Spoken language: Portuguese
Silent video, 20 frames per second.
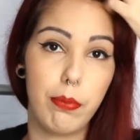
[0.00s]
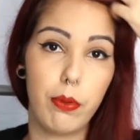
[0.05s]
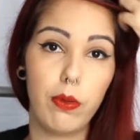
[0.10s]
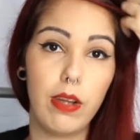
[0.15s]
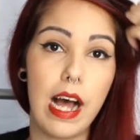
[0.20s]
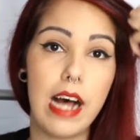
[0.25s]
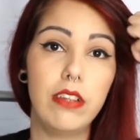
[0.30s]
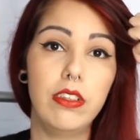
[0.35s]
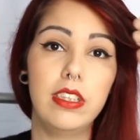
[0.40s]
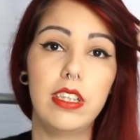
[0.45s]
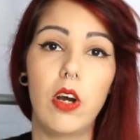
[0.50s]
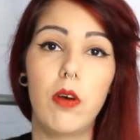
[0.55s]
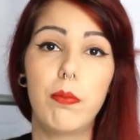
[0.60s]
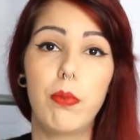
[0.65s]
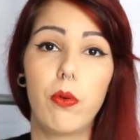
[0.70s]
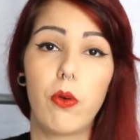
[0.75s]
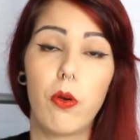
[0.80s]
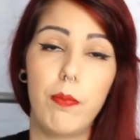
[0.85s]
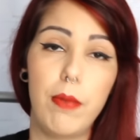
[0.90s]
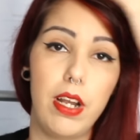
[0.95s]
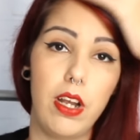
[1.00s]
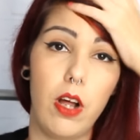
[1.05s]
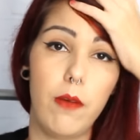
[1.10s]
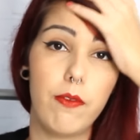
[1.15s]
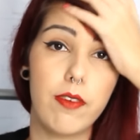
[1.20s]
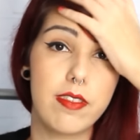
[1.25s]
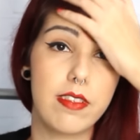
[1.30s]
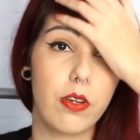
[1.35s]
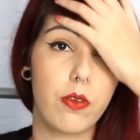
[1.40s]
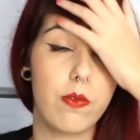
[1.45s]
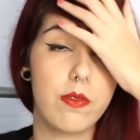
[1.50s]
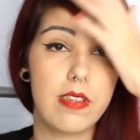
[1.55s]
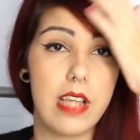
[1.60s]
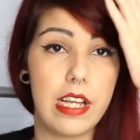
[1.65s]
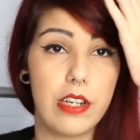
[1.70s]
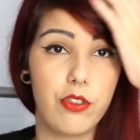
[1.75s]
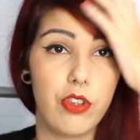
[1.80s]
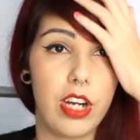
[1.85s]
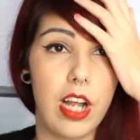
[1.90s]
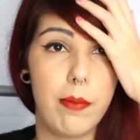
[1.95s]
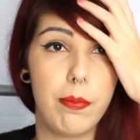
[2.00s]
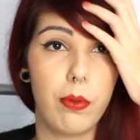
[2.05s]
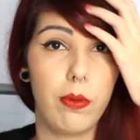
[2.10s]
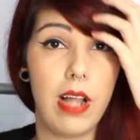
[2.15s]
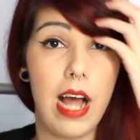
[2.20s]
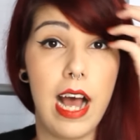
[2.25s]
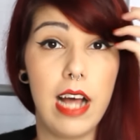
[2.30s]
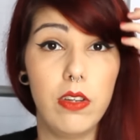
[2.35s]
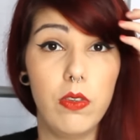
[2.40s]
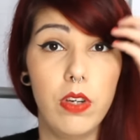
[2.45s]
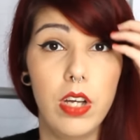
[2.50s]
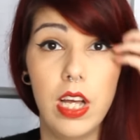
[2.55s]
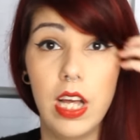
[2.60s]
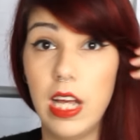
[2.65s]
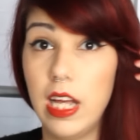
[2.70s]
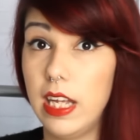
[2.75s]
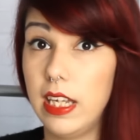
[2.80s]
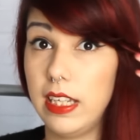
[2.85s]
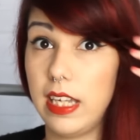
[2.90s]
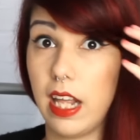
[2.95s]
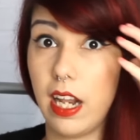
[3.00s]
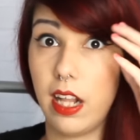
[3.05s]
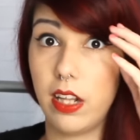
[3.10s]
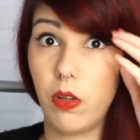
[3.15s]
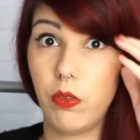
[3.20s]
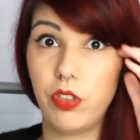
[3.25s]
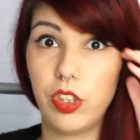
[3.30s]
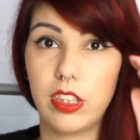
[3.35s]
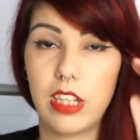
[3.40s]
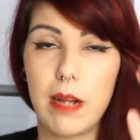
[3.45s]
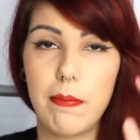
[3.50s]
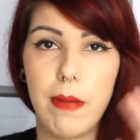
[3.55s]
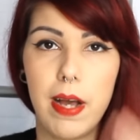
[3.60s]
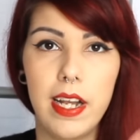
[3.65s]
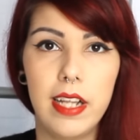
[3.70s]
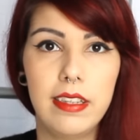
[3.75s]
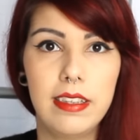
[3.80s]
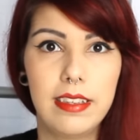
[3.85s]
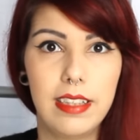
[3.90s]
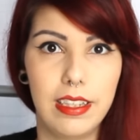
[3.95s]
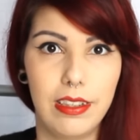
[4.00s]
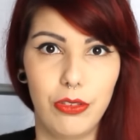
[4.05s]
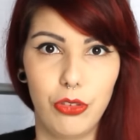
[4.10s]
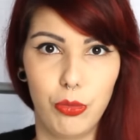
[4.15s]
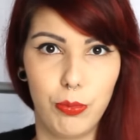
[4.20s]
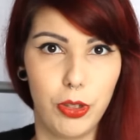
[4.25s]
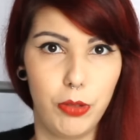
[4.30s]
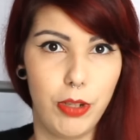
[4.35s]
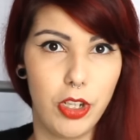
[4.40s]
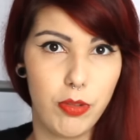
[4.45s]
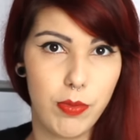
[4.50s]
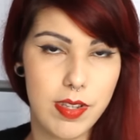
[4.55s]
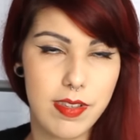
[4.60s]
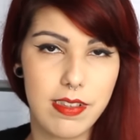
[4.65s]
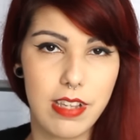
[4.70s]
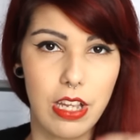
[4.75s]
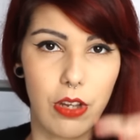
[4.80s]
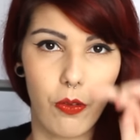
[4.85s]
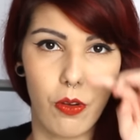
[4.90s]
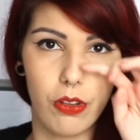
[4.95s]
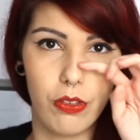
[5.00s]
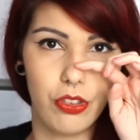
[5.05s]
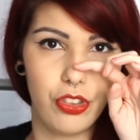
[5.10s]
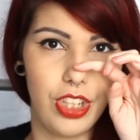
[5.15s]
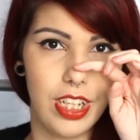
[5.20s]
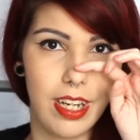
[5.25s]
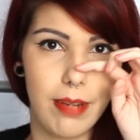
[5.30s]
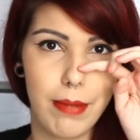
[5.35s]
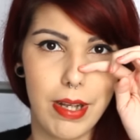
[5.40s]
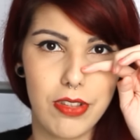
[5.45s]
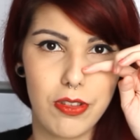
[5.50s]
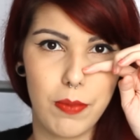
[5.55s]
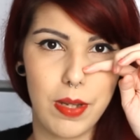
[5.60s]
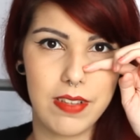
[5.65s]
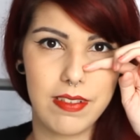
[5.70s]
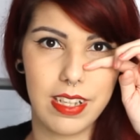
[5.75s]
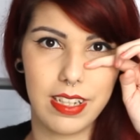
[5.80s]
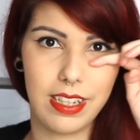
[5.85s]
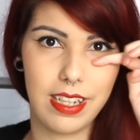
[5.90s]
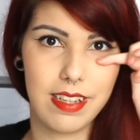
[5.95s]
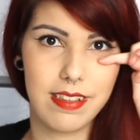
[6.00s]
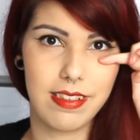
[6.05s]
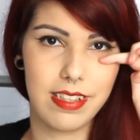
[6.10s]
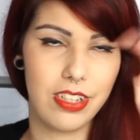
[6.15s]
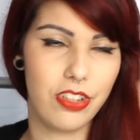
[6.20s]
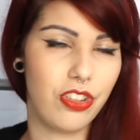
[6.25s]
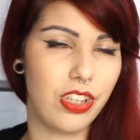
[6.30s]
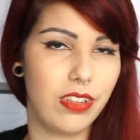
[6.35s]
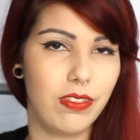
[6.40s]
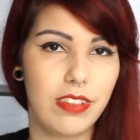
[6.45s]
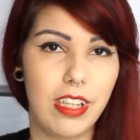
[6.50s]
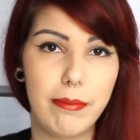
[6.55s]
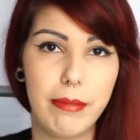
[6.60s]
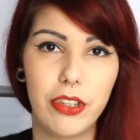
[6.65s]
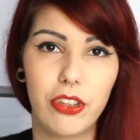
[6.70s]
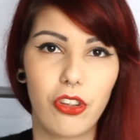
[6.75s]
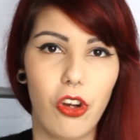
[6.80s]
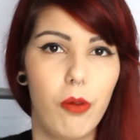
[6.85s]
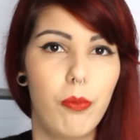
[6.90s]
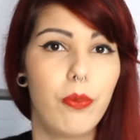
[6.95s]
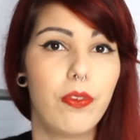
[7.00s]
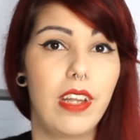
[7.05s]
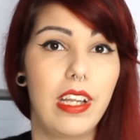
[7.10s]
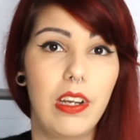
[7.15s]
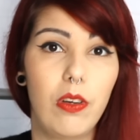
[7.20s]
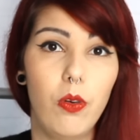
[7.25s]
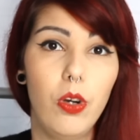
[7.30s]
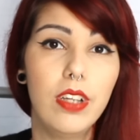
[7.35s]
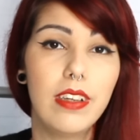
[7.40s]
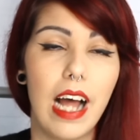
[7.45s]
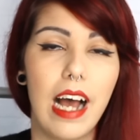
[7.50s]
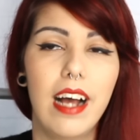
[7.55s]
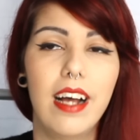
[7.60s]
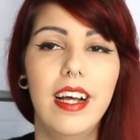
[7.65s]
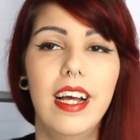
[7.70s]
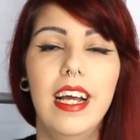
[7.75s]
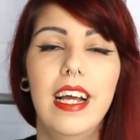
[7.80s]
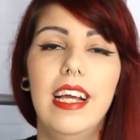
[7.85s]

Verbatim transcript: Pro lado ainda é um pouco melhor, você consegue jogar pro lado e ela não te atrapalha tanto. Mas mesmo assim, quando chega mais ou menos aqui assim, já não tem mais como, tem que cortar.